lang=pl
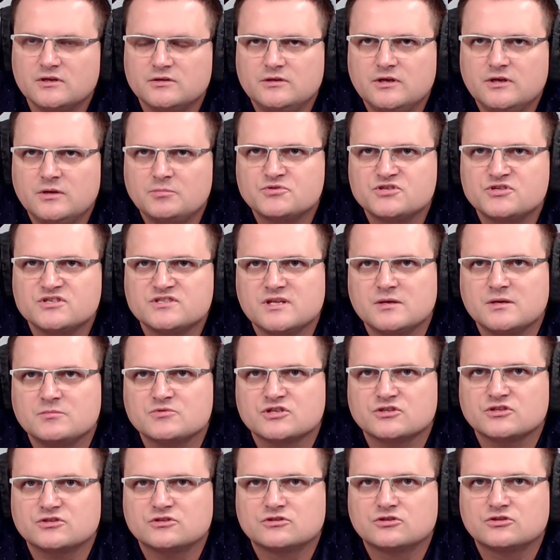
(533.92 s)
ja przyznam,
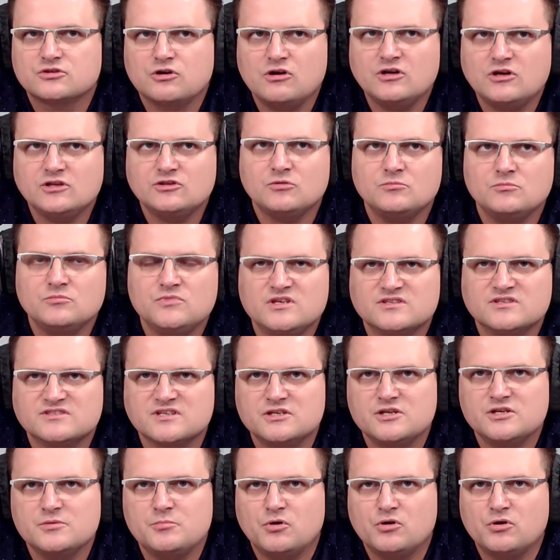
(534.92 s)
że trochę to mnie
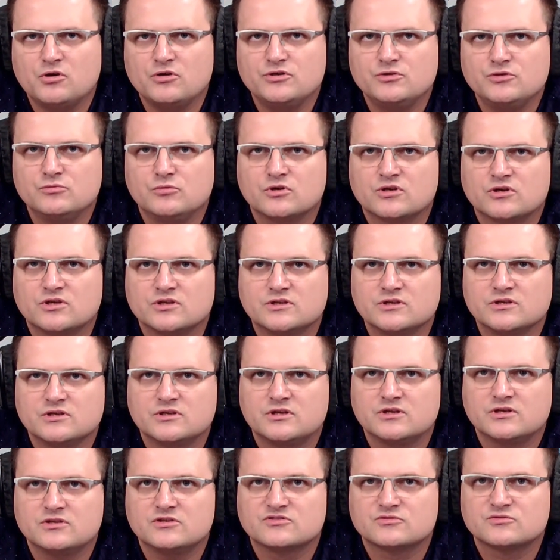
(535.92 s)
zaniepokoiło, kiedy,
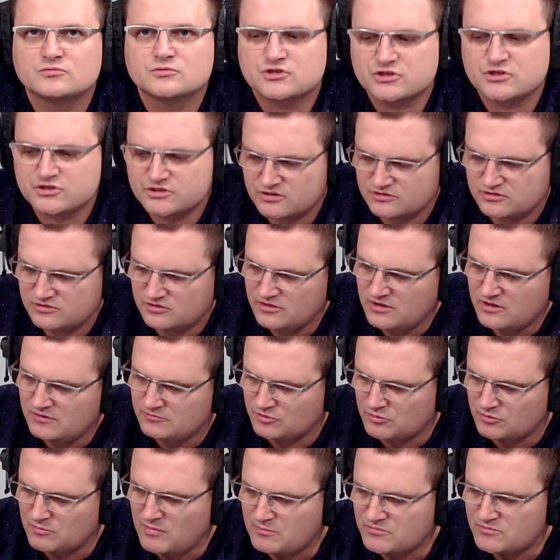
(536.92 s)
kiedy słyszę, że nie
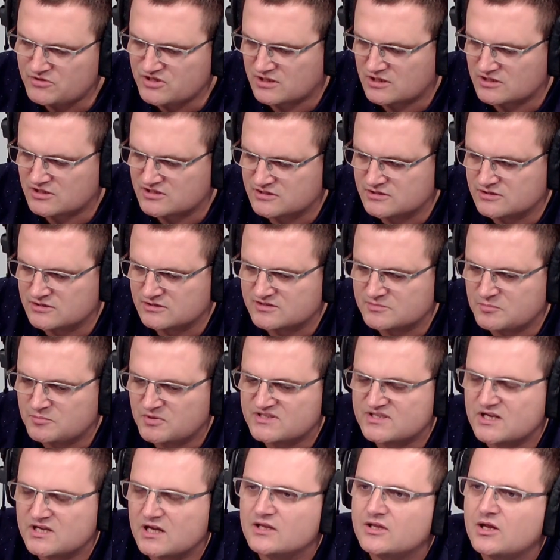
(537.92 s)
wiem, to ma być jakaś
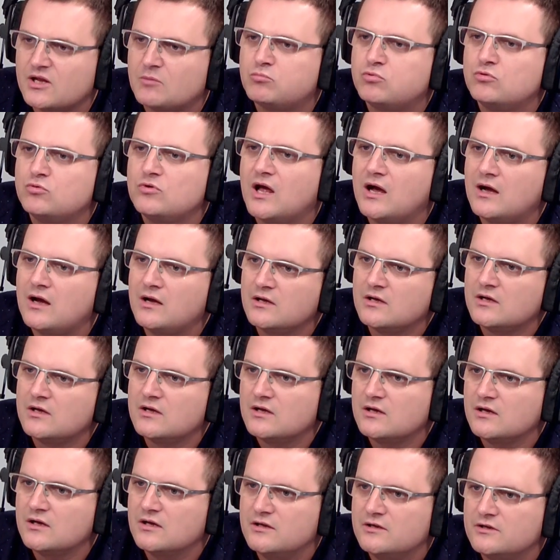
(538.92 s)
specjalna pula
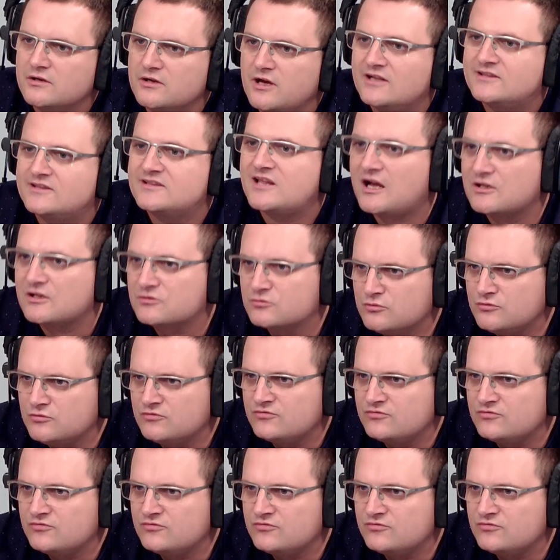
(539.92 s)
etatów